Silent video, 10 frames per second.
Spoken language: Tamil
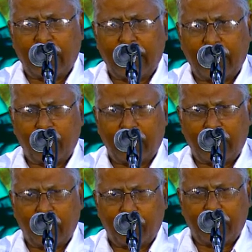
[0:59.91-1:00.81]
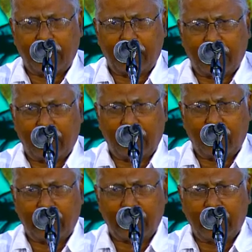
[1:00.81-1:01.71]
நாயன்மார்கள் பன்னிரெண்டு
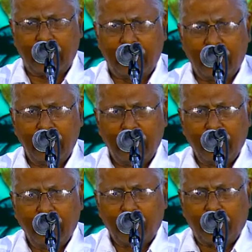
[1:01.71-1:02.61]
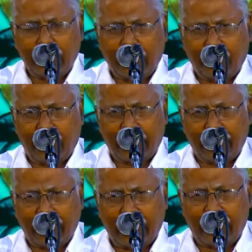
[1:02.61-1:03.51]
ஆழ்வார்கள்
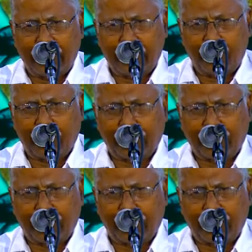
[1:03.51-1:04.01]
பஞ்சபாண்டவர்கள் ரிஷி